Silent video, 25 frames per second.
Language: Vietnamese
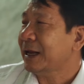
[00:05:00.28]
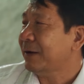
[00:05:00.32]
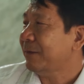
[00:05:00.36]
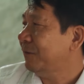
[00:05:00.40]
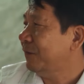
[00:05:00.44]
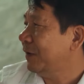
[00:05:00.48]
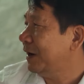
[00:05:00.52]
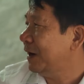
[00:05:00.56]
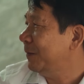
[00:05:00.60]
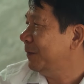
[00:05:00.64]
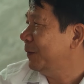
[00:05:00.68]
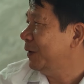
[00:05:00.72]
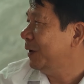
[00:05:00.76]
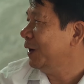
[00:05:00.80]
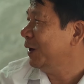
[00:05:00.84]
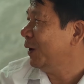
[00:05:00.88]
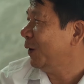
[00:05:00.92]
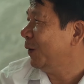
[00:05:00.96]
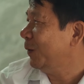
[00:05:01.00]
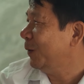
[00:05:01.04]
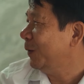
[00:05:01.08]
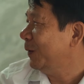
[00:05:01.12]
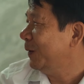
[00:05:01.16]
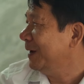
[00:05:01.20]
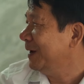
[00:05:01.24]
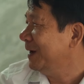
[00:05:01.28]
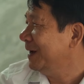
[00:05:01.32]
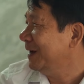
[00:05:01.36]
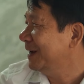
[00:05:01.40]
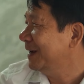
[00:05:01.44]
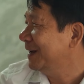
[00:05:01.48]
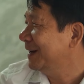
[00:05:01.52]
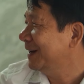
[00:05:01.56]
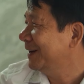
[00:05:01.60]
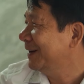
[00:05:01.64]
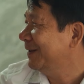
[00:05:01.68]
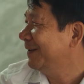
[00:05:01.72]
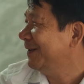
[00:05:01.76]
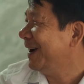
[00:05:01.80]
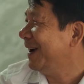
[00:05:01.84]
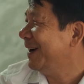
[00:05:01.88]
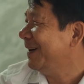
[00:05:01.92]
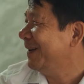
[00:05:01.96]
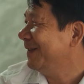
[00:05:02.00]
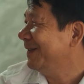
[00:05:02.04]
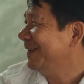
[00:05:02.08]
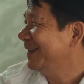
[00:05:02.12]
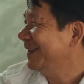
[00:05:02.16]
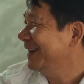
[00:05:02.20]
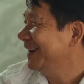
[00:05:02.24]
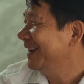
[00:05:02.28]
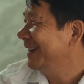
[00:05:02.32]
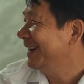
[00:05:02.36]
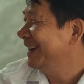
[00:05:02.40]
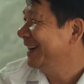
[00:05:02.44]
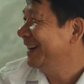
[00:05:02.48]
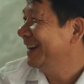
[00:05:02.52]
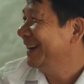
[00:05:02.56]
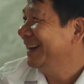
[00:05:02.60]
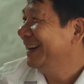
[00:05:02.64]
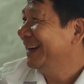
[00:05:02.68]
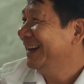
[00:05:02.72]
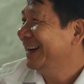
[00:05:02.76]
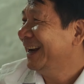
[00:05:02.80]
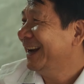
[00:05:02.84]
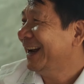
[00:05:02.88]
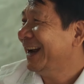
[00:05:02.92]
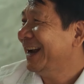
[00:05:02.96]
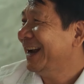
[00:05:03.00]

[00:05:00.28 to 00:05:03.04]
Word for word: à, cho những hộ nghèo hộ cận nghèo